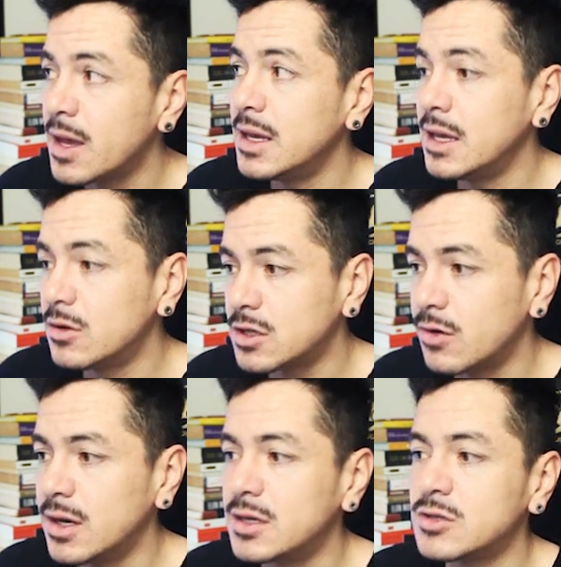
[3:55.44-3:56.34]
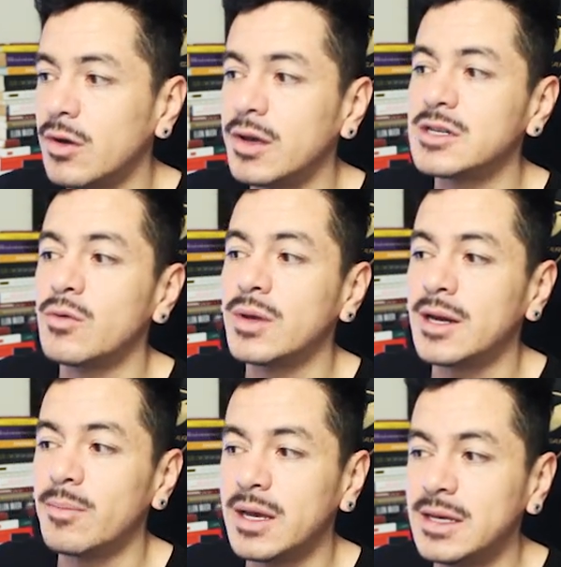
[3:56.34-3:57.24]
Y los traders todavía se
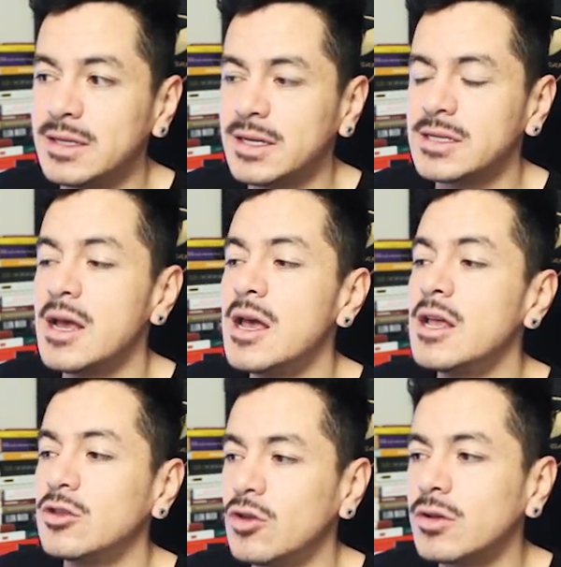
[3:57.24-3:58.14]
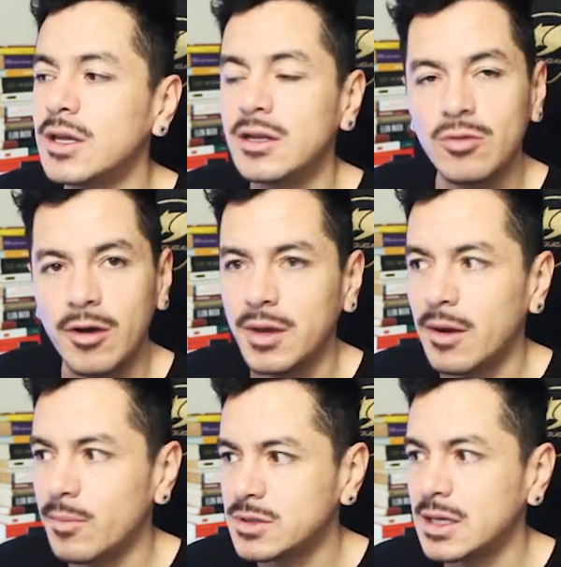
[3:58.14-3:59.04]
encuentran bajistas, donde todavía
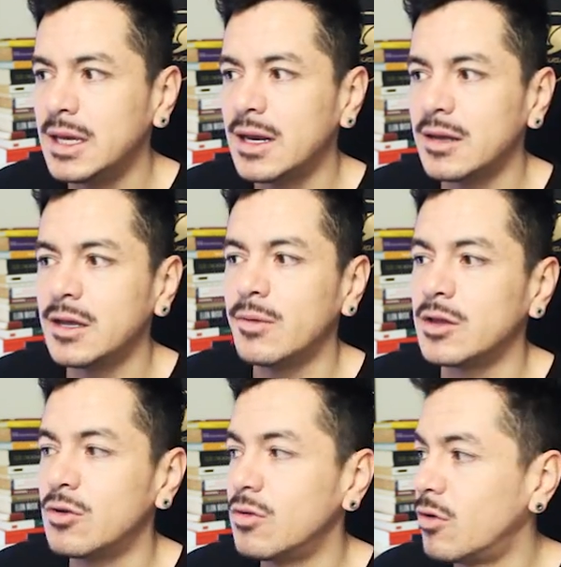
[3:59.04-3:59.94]
vamos a ir activando